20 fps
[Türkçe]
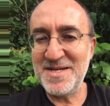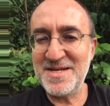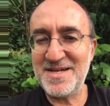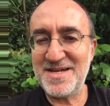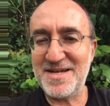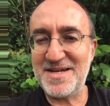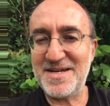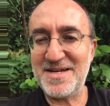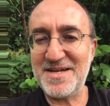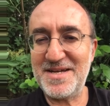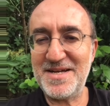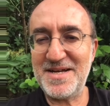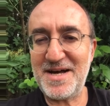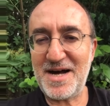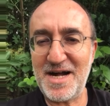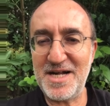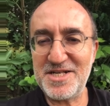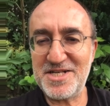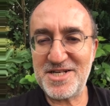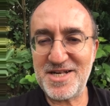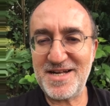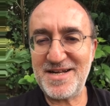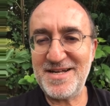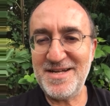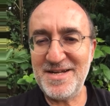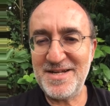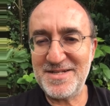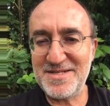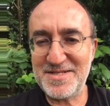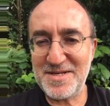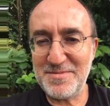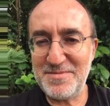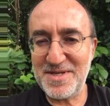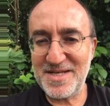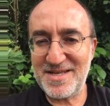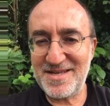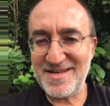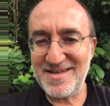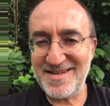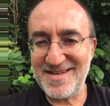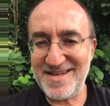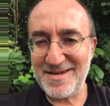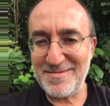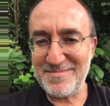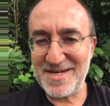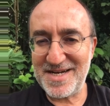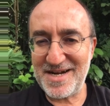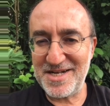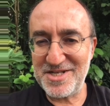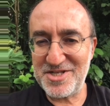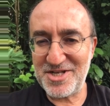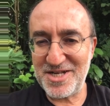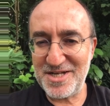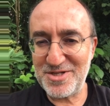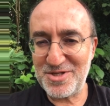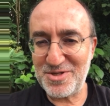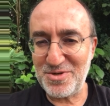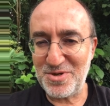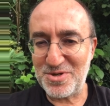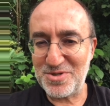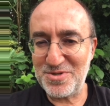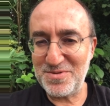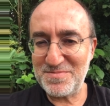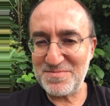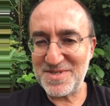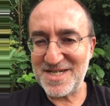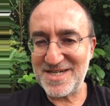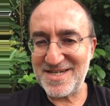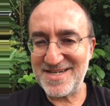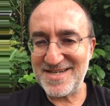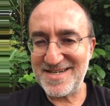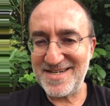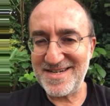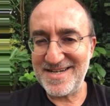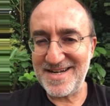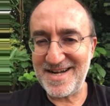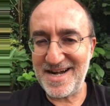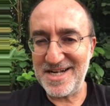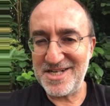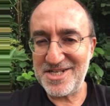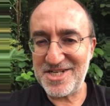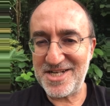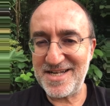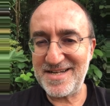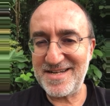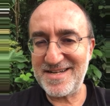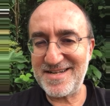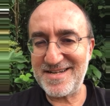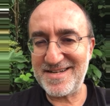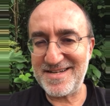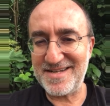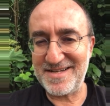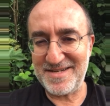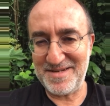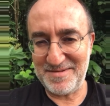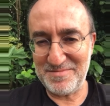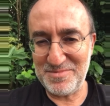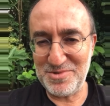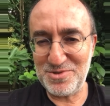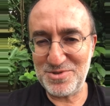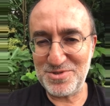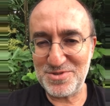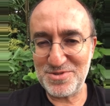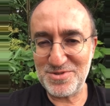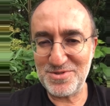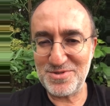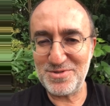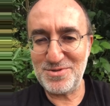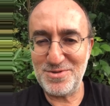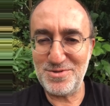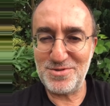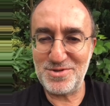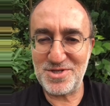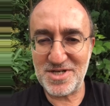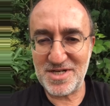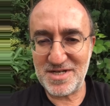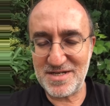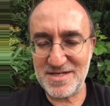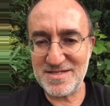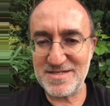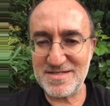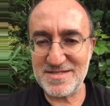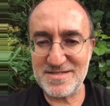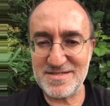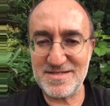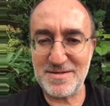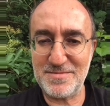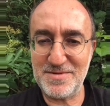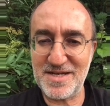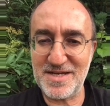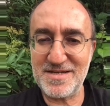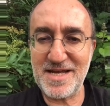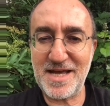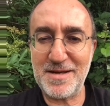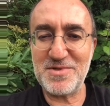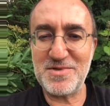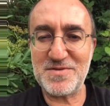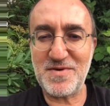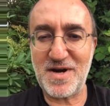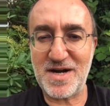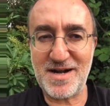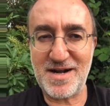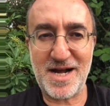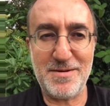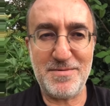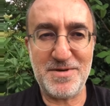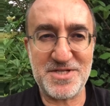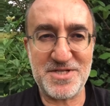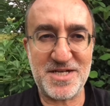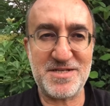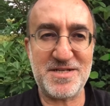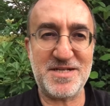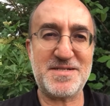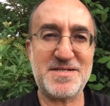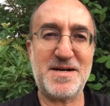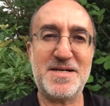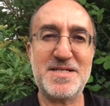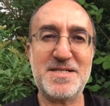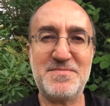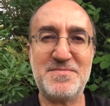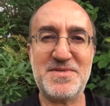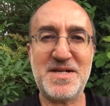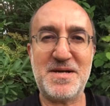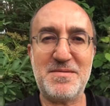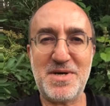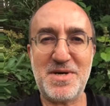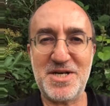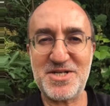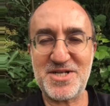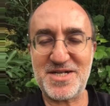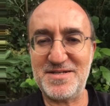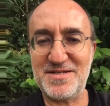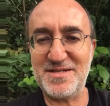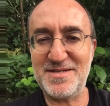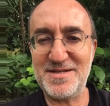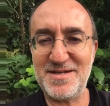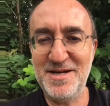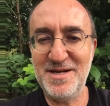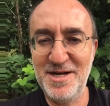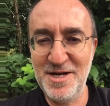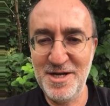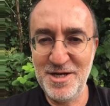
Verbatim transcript: Ee, Ayşe tabii ki hemen Ayşe'ye sordum. Ee, Ayşe e, bunu duyunca e, tabii ki neyimiz var kaybedecek cesaretimizden başka dedi.